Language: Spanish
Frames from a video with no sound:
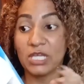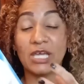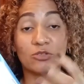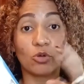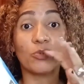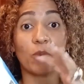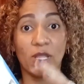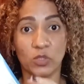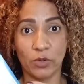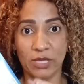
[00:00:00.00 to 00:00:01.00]
Y estoy
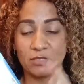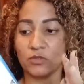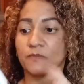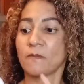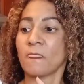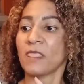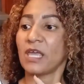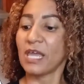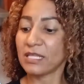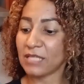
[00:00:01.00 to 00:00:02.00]
probando eso.
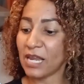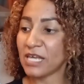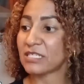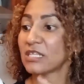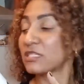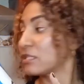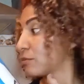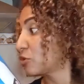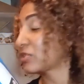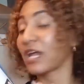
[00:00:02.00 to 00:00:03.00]
Esta leche
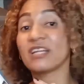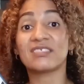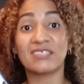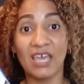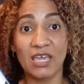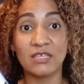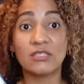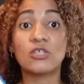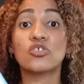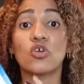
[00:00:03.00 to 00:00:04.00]
decidimos traer seis,
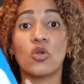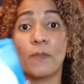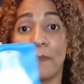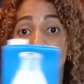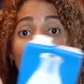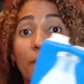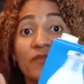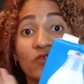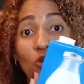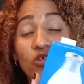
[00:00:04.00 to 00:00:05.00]
solo,
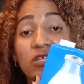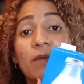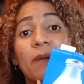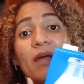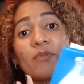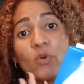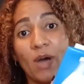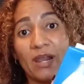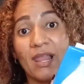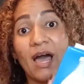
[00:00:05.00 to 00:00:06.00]
solo seis para
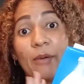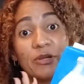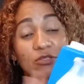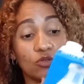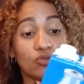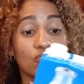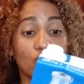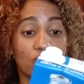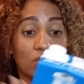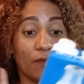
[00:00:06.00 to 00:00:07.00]
probarla, a ver si nos
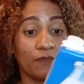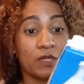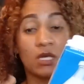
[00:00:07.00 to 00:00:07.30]
gusta. Tiene